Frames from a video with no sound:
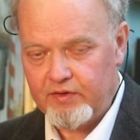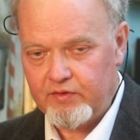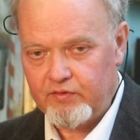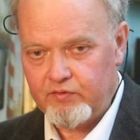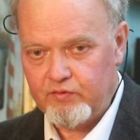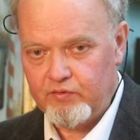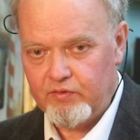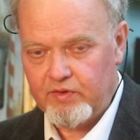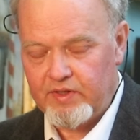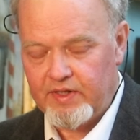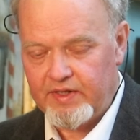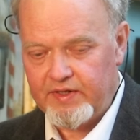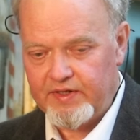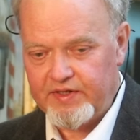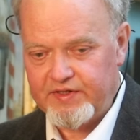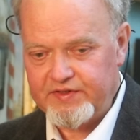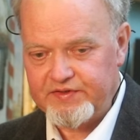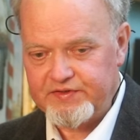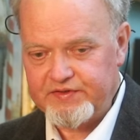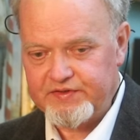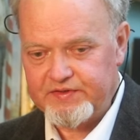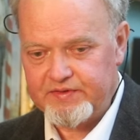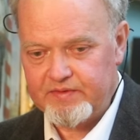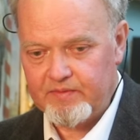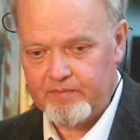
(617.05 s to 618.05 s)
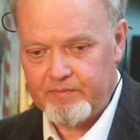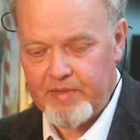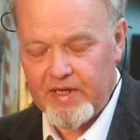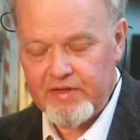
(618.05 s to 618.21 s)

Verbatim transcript: która jest